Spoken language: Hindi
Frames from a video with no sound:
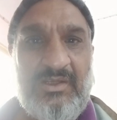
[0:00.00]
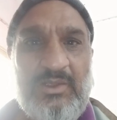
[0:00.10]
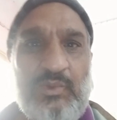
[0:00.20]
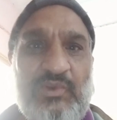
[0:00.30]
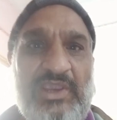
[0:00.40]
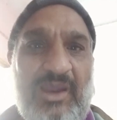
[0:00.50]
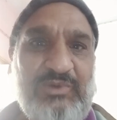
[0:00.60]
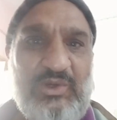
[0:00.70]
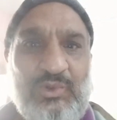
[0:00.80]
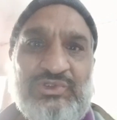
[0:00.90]
क्योंकि
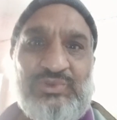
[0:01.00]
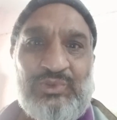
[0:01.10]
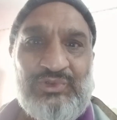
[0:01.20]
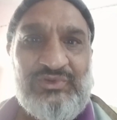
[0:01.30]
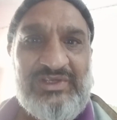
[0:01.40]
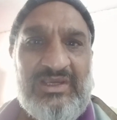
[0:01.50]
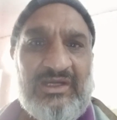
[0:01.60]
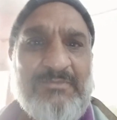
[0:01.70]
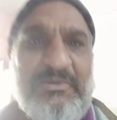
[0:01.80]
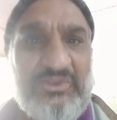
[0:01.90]
आपने रोज़ डुकी
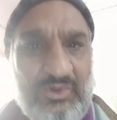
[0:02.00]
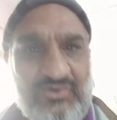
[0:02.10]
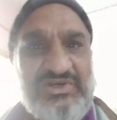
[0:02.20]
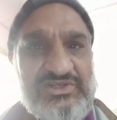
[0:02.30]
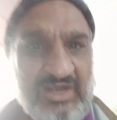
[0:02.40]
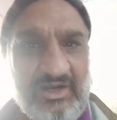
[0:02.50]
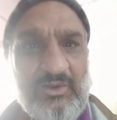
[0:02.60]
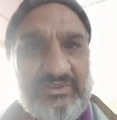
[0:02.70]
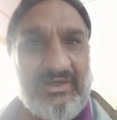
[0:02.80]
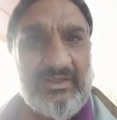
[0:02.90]
करके बंदरों को नचाना
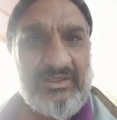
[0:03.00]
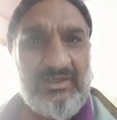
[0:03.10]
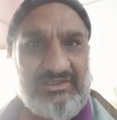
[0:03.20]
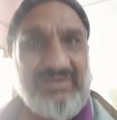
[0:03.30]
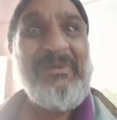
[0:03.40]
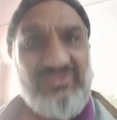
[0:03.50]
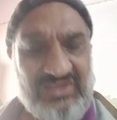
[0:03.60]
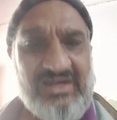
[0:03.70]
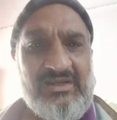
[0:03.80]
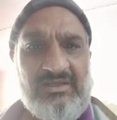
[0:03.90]
होता है ना ये
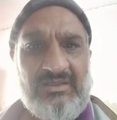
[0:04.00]
बंदर है